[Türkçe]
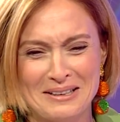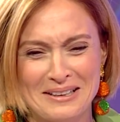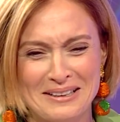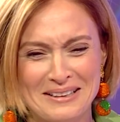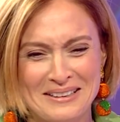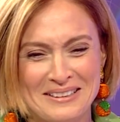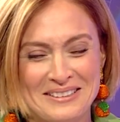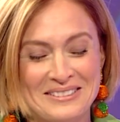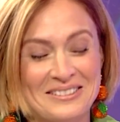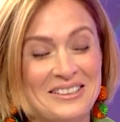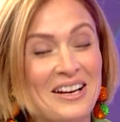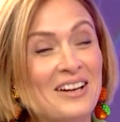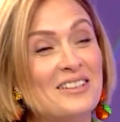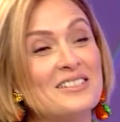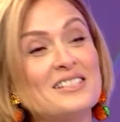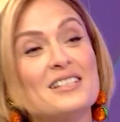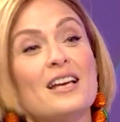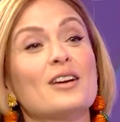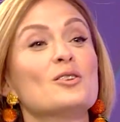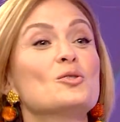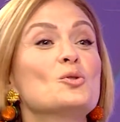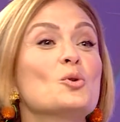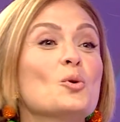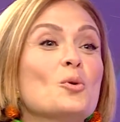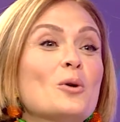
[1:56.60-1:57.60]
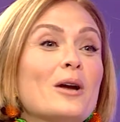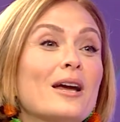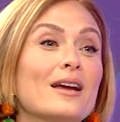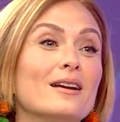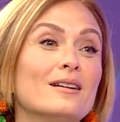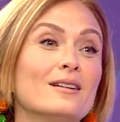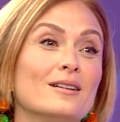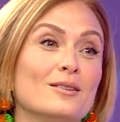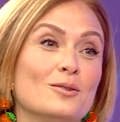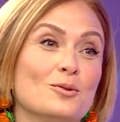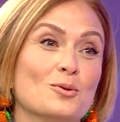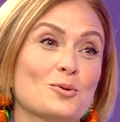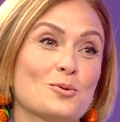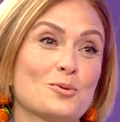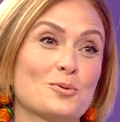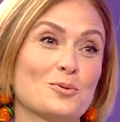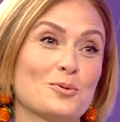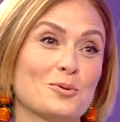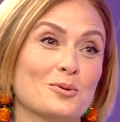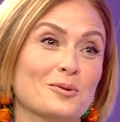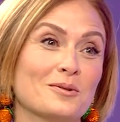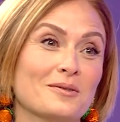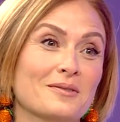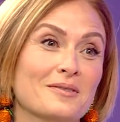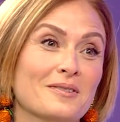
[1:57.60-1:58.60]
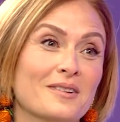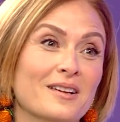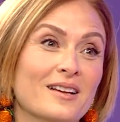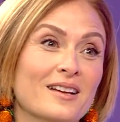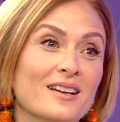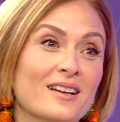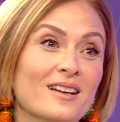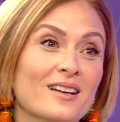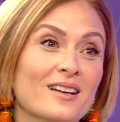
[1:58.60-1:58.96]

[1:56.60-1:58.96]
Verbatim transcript: eğlen. Ya, sen çok eğleniyorsun. Ama